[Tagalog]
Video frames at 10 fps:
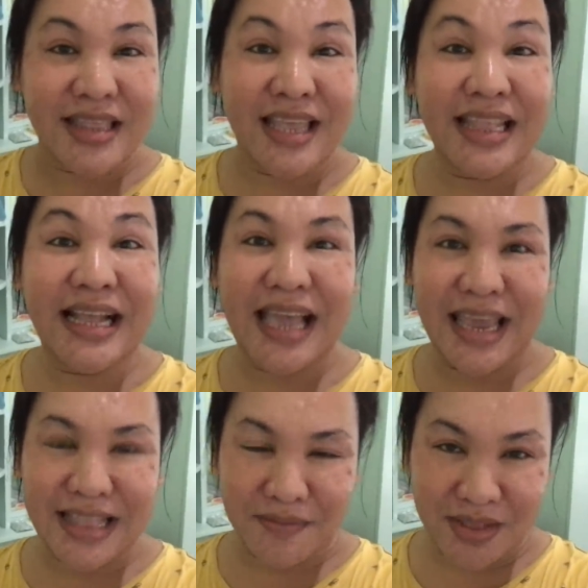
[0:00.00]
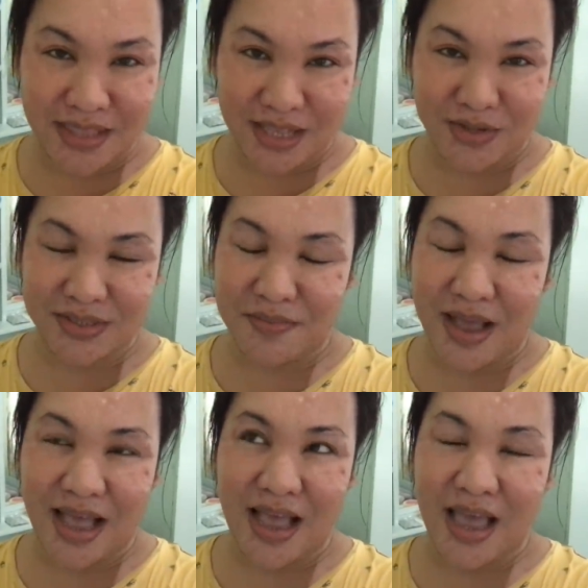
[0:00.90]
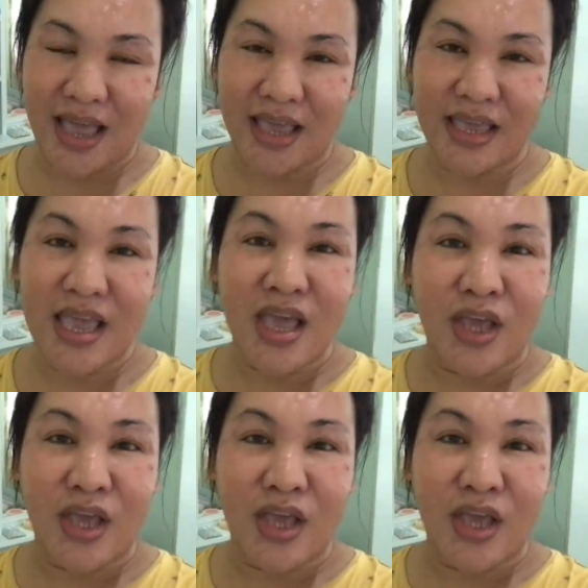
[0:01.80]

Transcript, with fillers: na ilagay namin dito sa bahay.